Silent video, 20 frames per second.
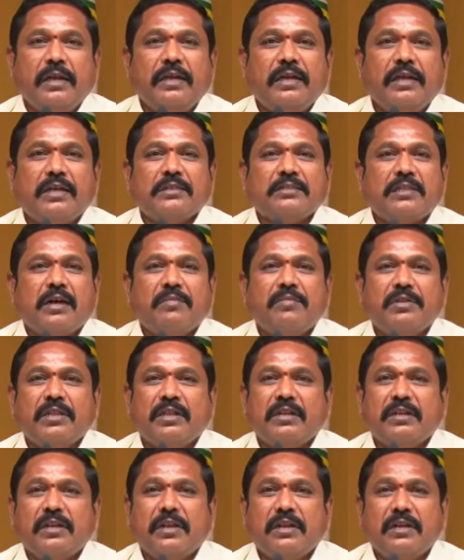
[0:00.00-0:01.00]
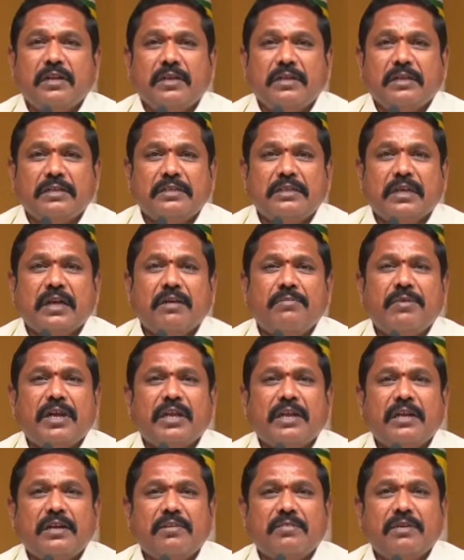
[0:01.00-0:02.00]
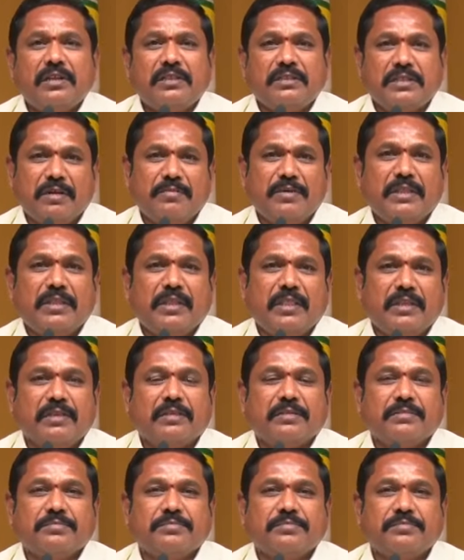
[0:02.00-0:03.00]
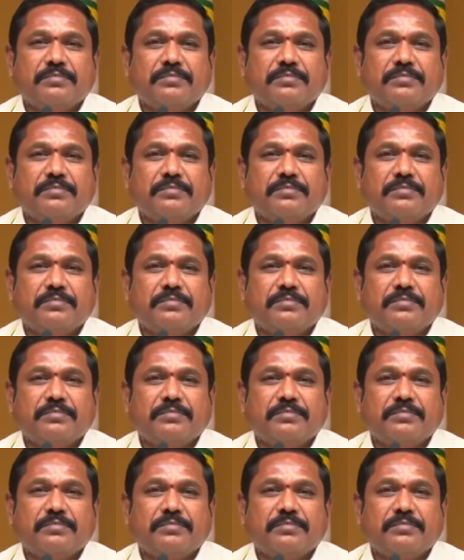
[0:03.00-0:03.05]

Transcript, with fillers: ఏంటి ఆ సామెత అంటే జగమెరిగినటువంటి సామెత అది